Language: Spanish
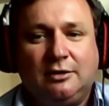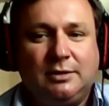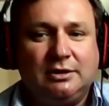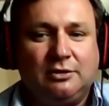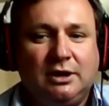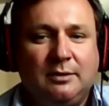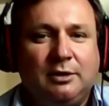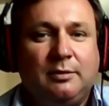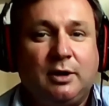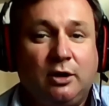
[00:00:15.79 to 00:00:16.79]
a nombre de todo el equipo
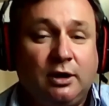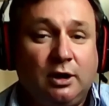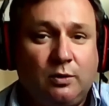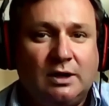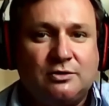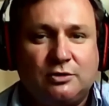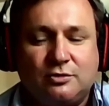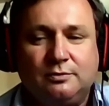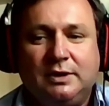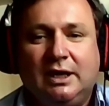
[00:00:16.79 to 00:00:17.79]
del Explorador, del cual
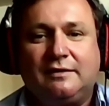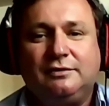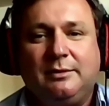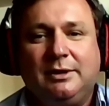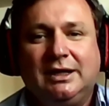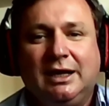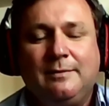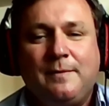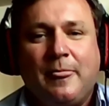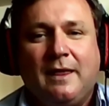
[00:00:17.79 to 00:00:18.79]
sos un pilar fundamental,